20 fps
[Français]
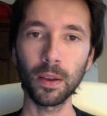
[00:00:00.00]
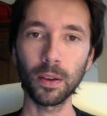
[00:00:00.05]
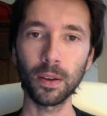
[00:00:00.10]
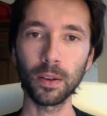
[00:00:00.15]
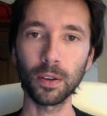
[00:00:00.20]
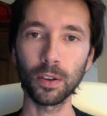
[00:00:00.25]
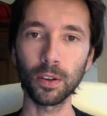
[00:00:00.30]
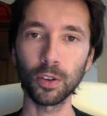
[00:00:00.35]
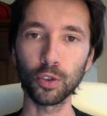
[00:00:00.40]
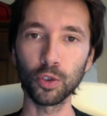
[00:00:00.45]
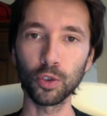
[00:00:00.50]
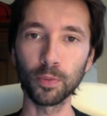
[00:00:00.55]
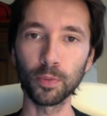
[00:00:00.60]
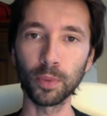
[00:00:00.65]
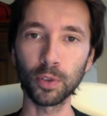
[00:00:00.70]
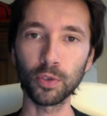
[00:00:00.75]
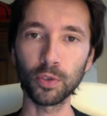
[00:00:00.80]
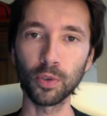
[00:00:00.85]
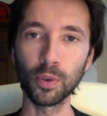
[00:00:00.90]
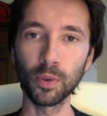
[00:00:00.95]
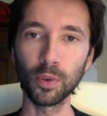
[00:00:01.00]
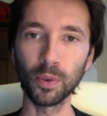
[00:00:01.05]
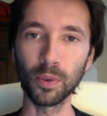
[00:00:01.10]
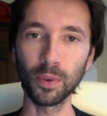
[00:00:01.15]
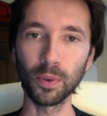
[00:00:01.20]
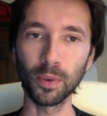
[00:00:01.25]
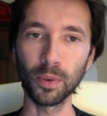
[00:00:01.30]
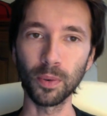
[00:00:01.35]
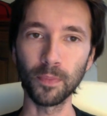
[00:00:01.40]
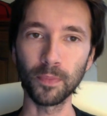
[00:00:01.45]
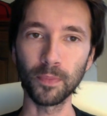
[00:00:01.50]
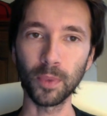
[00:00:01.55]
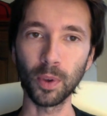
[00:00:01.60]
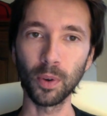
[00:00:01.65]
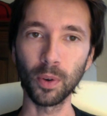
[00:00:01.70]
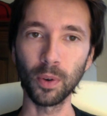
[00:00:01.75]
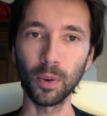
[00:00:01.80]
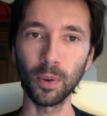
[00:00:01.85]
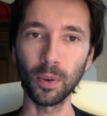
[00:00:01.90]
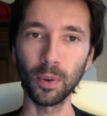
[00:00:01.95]
je pense, le,
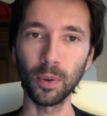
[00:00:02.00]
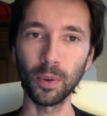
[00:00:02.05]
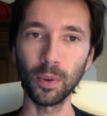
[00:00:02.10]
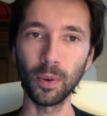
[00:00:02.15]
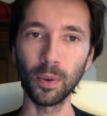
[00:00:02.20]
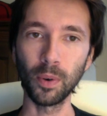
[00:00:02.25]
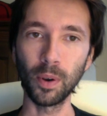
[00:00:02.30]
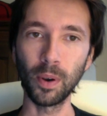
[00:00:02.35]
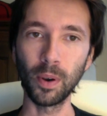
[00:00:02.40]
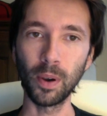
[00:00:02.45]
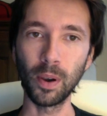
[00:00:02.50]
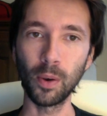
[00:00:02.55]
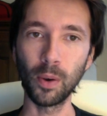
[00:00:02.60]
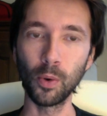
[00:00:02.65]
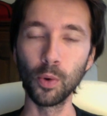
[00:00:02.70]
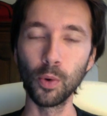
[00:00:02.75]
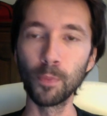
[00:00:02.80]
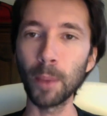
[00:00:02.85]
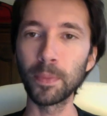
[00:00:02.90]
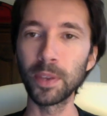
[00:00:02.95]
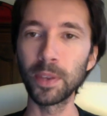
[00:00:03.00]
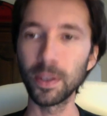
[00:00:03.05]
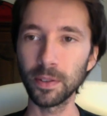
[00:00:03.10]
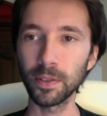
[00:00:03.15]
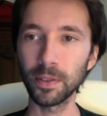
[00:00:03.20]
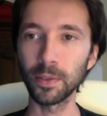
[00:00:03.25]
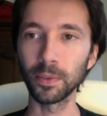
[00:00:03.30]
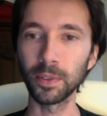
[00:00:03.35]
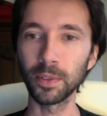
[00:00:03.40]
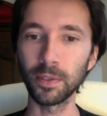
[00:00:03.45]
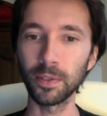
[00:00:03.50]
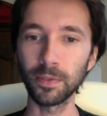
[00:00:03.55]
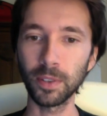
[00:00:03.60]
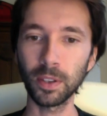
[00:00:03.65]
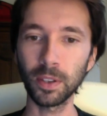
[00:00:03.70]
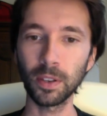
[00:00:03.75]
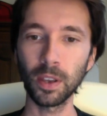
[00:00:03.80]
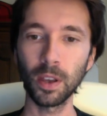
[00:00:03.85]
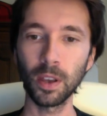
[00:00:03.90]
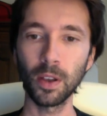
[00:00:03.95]
le papier
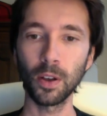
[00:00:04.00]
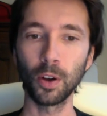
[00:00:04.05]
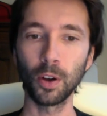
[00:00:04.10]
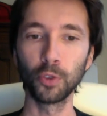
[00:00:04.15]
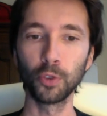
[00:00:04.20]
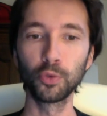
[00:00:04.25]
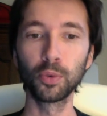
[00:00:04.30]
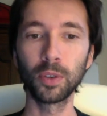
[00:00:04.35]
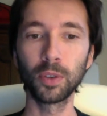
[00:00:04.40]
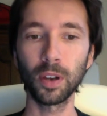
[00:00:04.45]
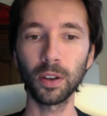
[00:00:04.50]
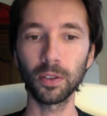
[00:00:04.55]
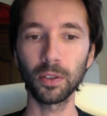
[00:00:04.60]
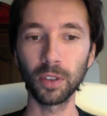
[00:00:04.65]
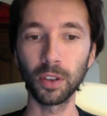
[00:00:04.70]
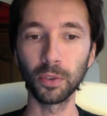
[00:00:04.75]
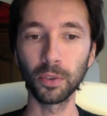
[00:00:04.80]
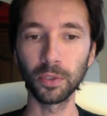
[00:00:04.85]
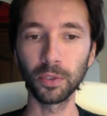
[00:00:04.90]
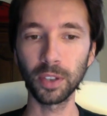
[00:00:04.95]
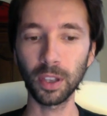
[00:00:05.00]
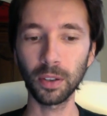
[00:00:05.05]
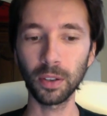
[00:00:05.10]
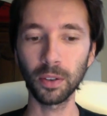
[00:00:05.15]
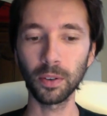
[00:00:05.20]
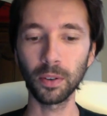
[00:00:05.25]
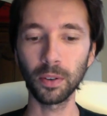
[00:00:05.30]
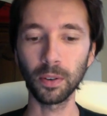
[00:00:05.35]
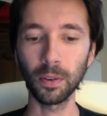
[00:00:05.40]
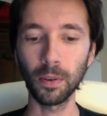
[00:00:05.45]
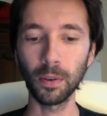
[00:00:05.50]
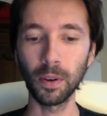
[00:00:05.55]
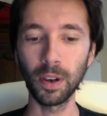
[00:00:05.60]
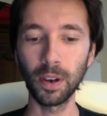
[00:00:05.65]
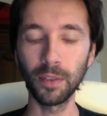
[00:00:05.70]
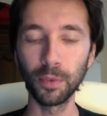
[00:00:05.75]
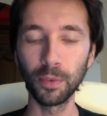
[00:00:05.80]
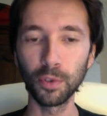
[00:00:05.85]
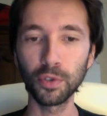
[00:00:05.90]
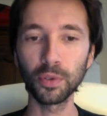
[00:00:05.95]
scientifique, en tout cas en ce qui concerne
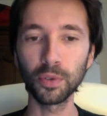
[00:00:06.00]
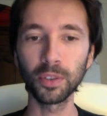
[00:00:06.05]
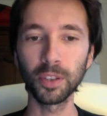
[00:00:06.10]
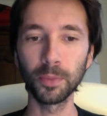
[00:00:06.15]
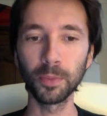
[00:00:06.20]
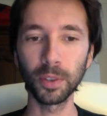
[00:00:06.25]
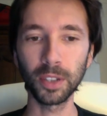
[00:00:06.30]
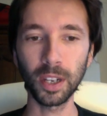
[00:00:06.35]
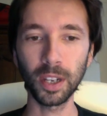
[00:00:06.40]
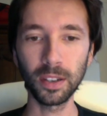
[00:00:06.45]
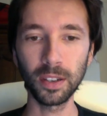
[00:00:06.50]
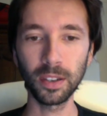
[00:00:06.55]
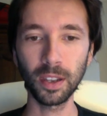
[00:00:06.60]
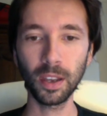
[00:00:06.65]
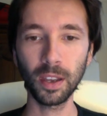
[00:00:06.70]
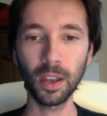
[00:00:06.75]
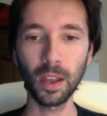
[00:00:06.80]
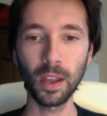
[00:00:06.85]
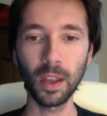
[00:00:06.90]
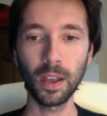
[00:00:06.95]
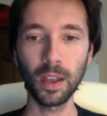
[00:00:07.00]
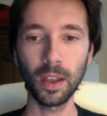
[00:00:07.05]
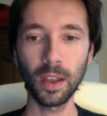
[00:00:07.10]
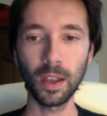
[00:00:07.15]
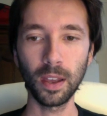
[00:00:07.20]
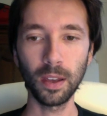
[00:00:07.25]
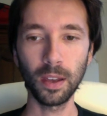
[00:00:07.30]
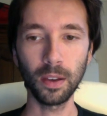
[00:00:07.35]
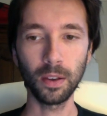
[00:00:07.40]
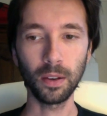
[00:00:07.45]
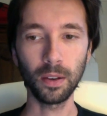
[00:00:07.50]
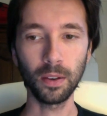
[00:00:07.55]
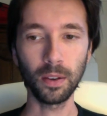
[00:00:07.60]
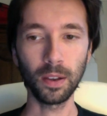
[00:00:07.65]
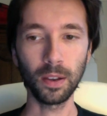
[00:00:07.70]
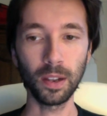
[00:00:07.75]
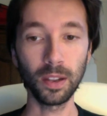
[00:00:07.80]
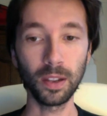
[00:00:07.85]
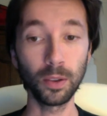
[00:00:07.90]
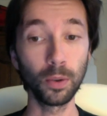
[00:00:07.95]
l'évolution des mentalités
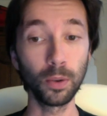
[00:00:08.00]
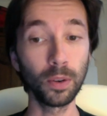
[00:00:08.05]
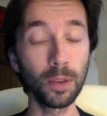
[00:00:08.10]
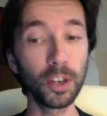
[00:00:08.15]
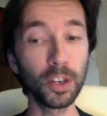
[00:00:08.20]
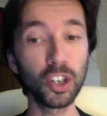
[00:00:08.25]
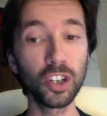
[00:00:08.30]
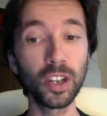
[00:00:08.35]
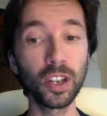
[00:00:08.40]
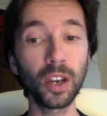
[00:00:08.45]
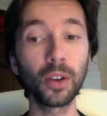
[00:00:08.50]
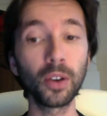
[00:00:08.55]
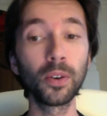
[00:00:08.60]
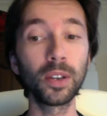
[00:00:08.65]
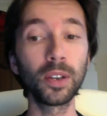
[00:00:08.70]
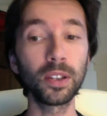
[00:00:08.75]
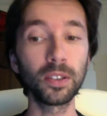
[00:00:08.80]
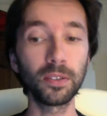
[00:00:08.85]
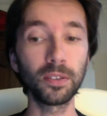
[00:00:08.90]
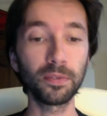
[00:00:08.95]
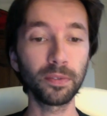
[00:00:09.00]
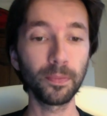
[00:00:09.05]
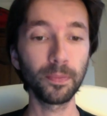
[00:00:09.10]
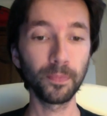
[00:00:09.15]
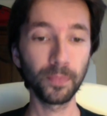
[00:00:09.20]
et de l'imaginaire collectif.